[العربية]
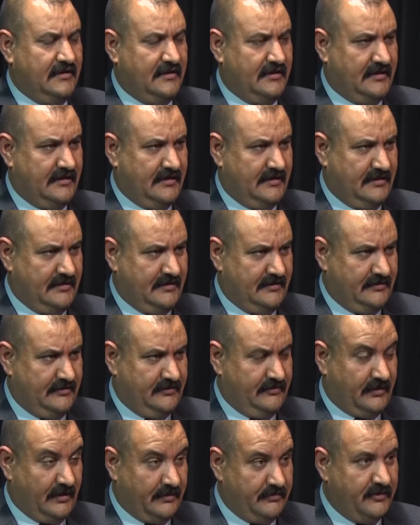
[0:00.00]
آه،
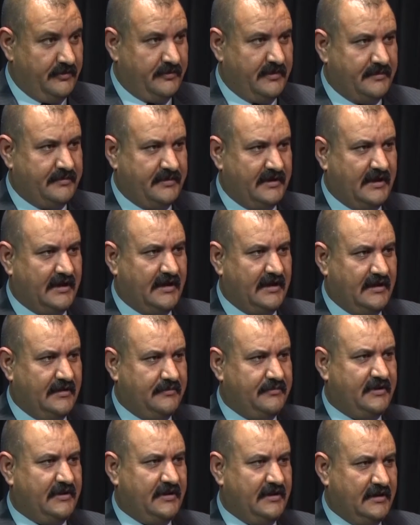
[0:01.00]
نرمم البنايه
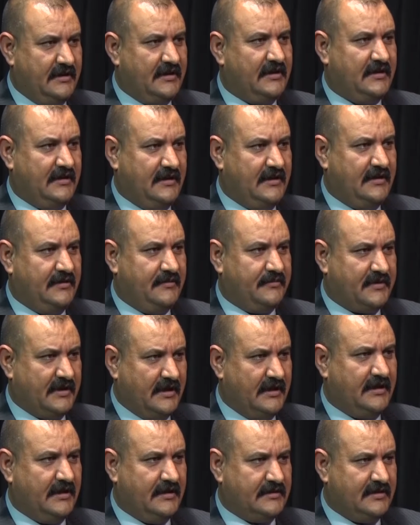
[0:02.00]

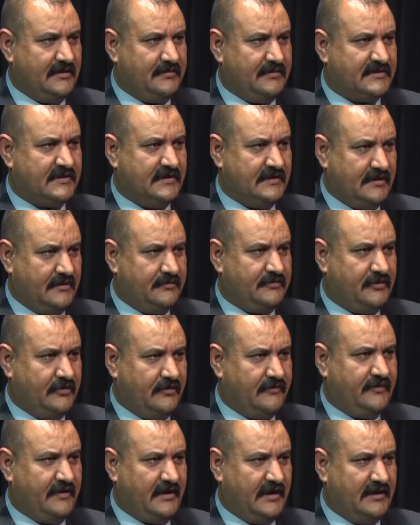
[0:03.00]
بالامكانيات البسيطه
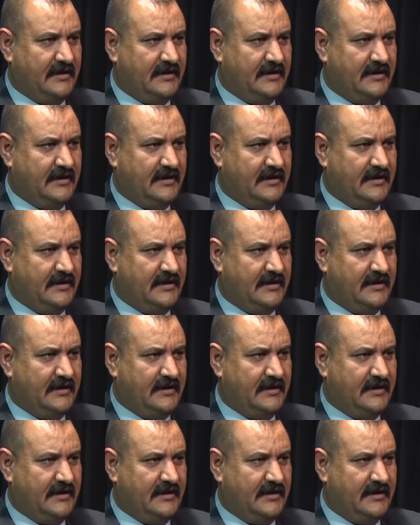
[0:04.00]
المتوفره